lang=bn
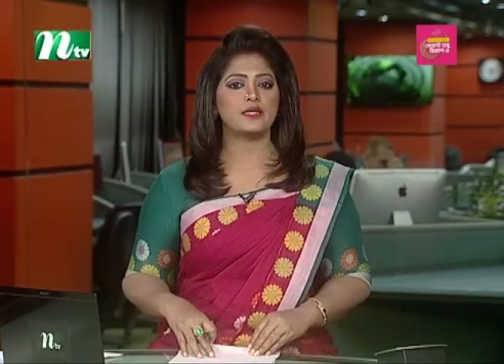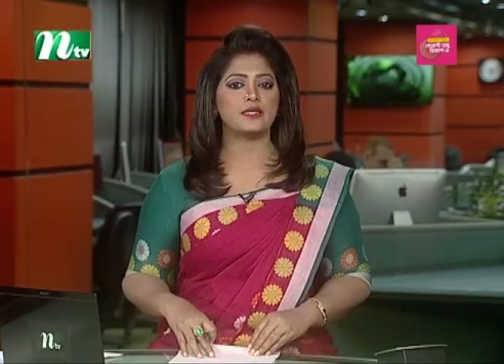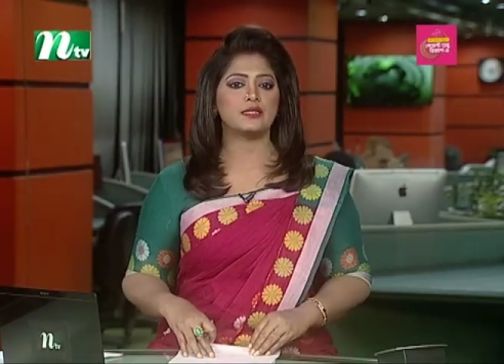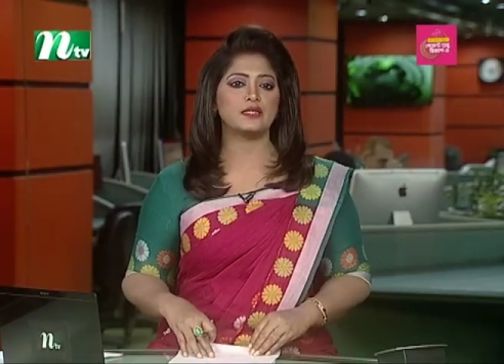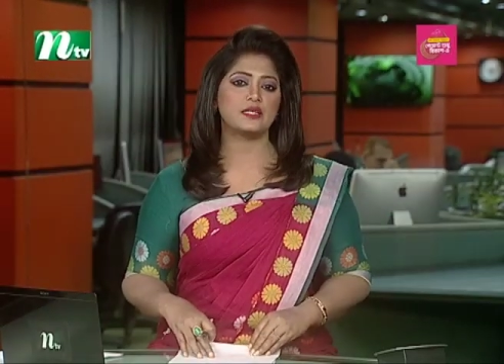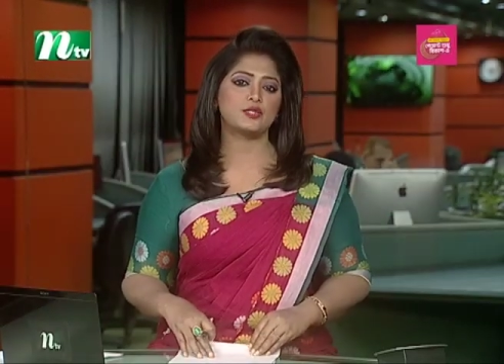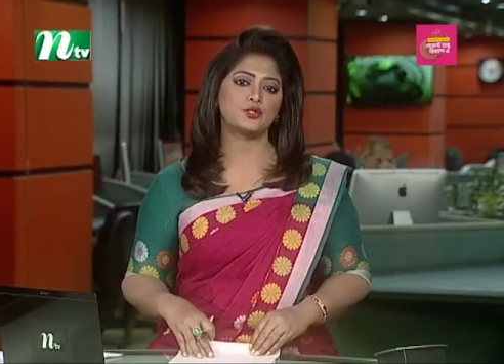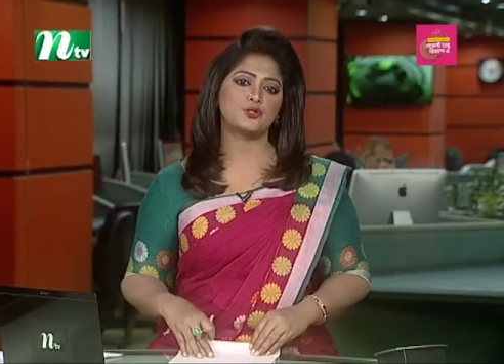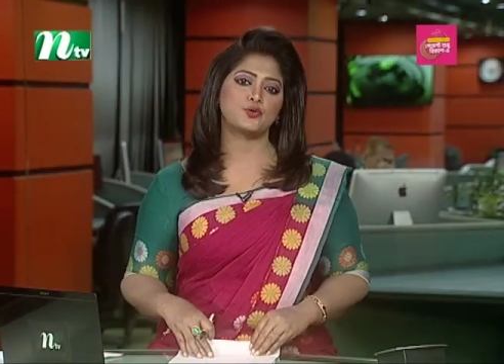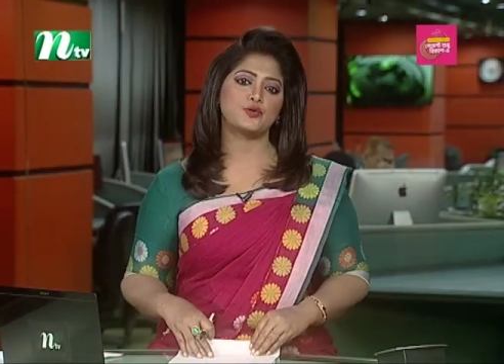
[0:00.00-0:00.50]

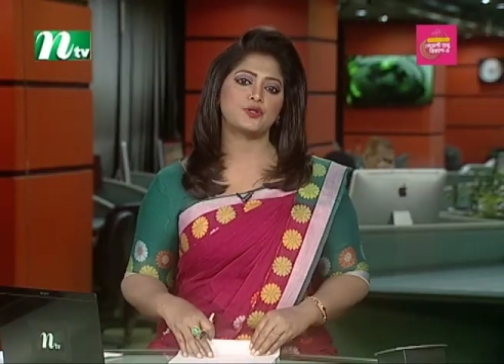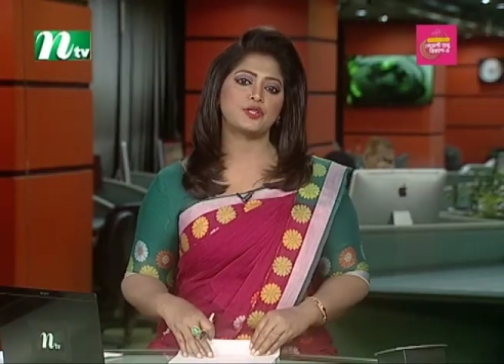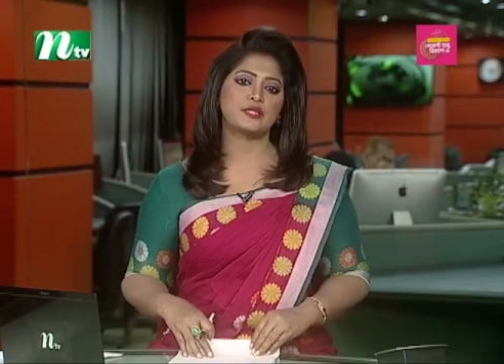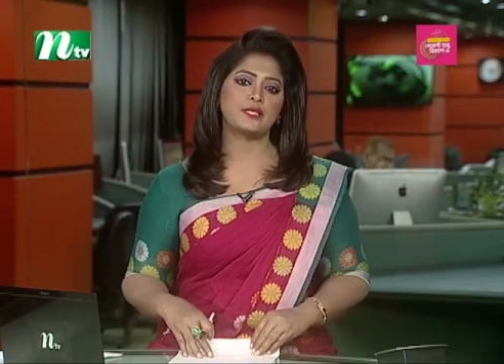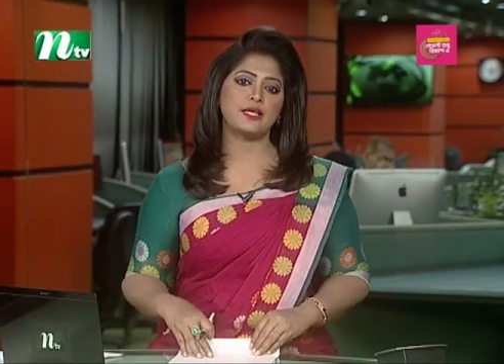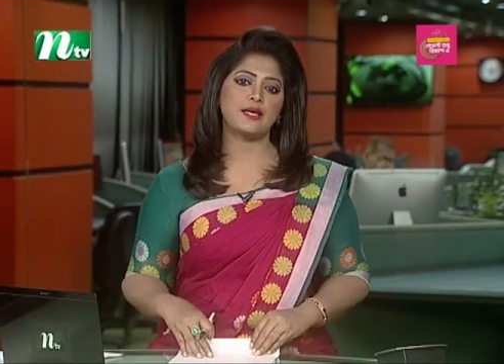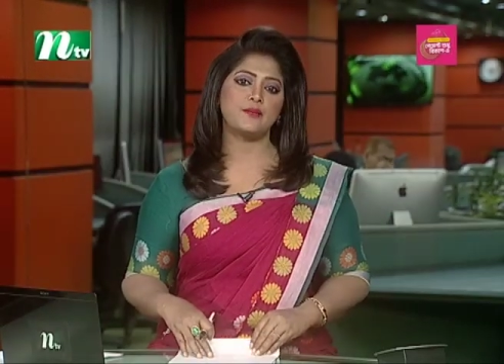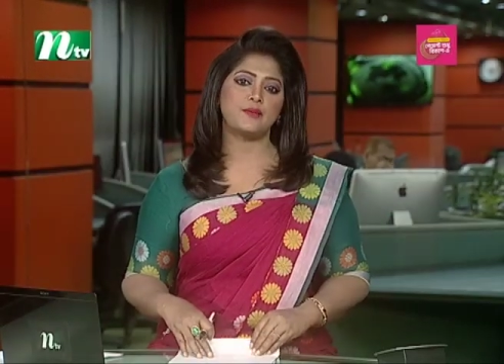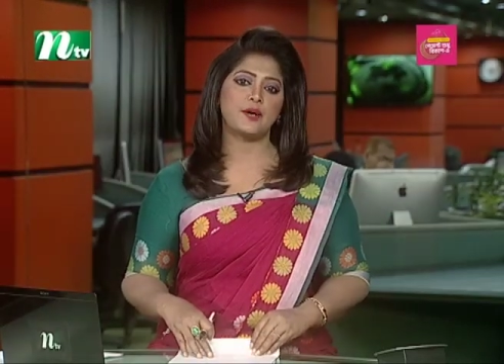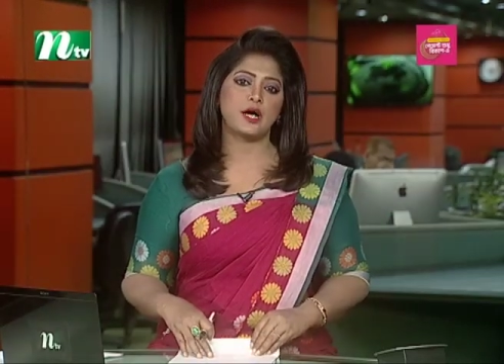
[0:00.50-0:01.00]
ঈদের
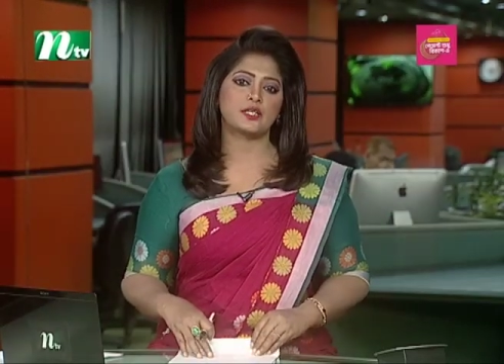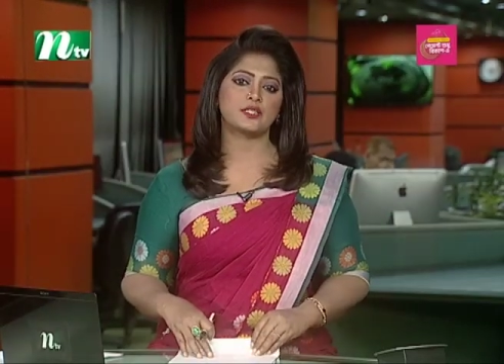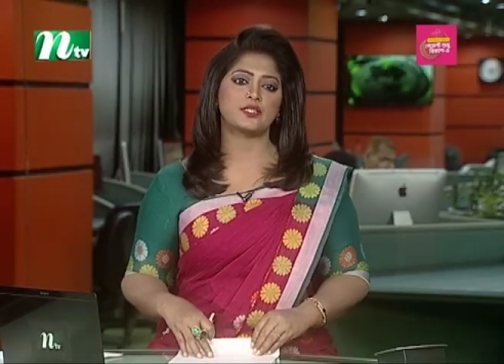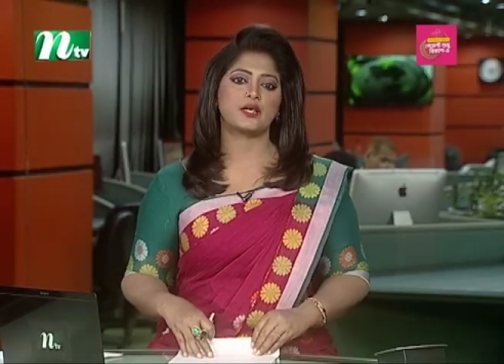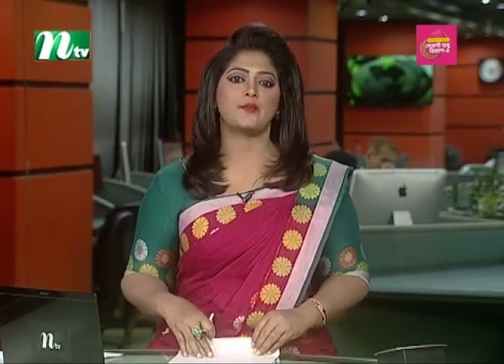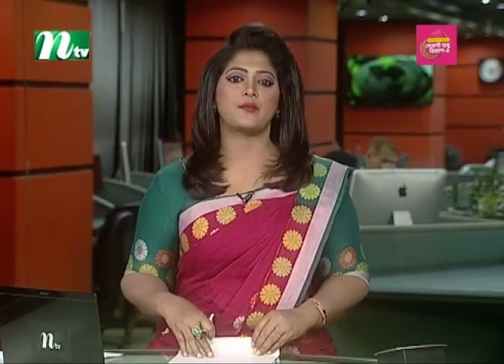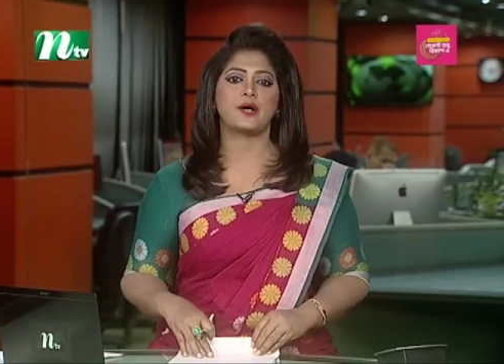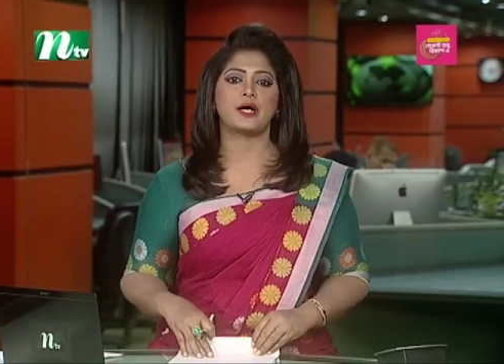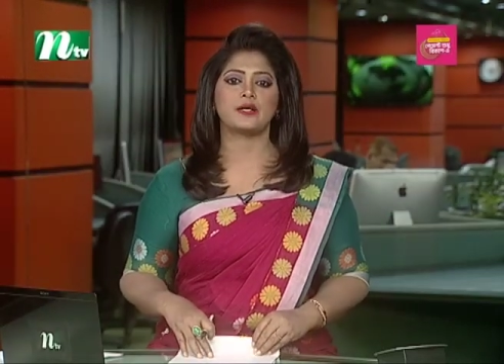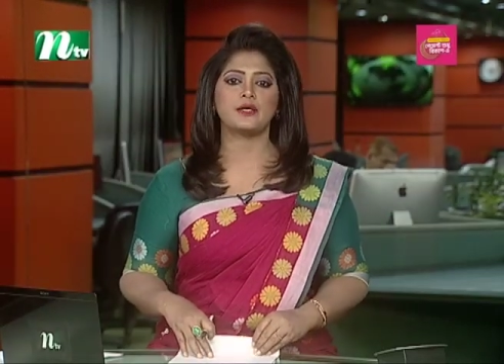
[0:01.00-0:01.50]
ছুটিতে
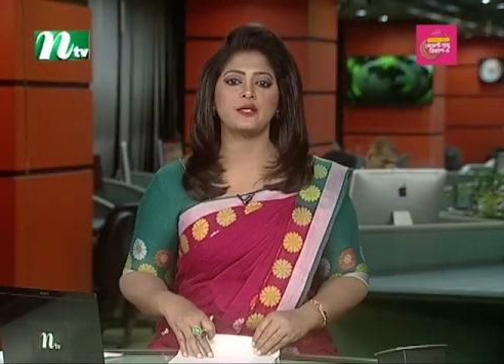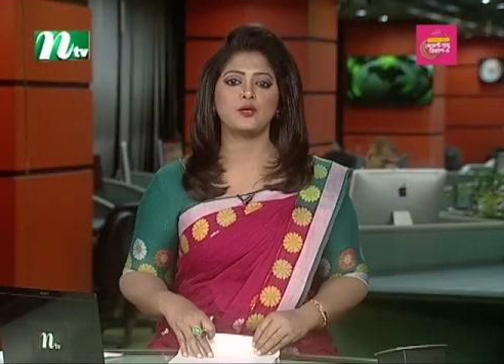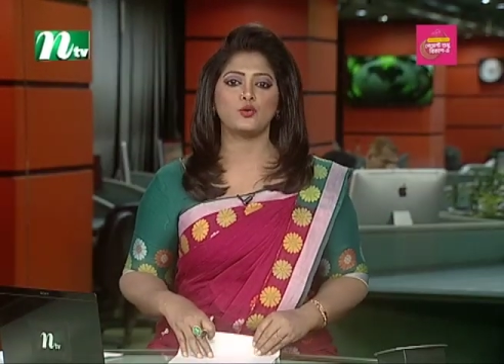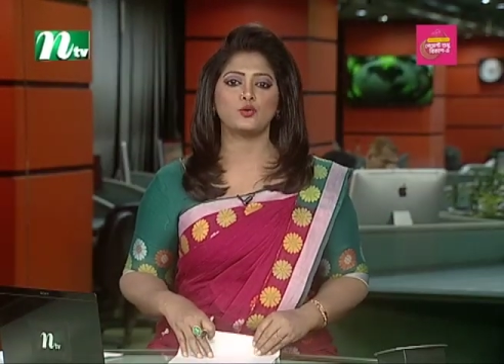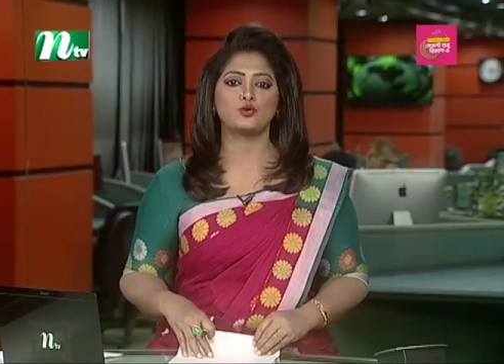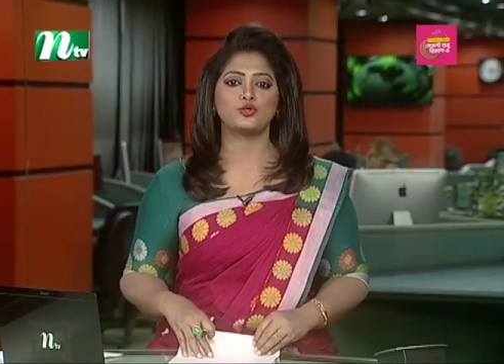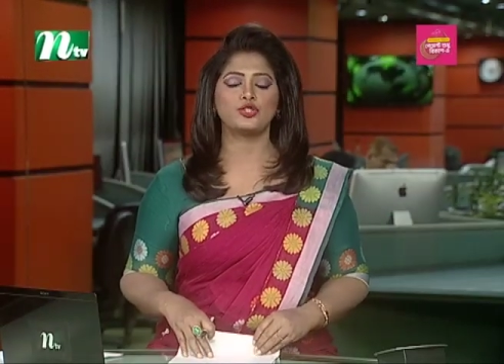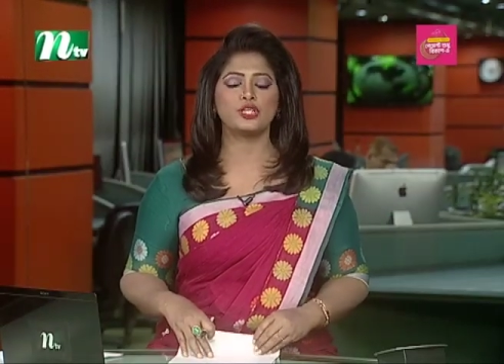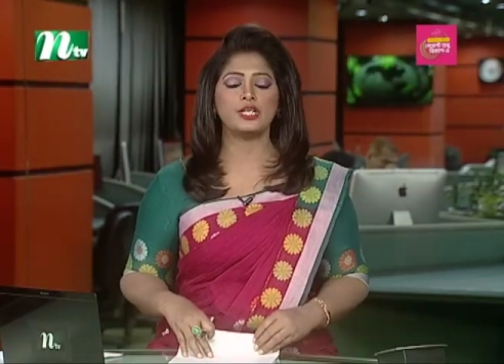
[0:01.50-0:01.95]
বাসা বাড়ি ও